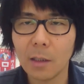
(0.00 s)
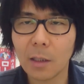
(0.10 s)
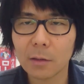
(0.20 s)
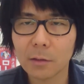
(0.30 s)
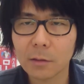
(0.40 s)

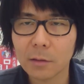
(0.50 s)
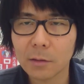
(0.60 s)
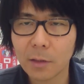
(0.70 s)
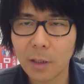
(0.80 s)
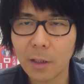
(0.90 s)
やっ
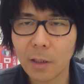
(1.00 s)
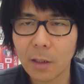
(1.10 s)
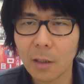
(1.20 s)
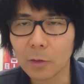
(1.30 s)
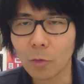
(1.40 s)
て
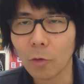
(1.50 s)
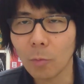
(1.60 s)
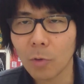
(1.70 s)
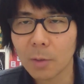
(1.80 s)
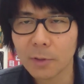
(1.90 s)
たと
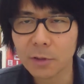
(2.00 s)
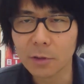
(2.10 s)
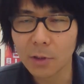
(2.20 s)
思います。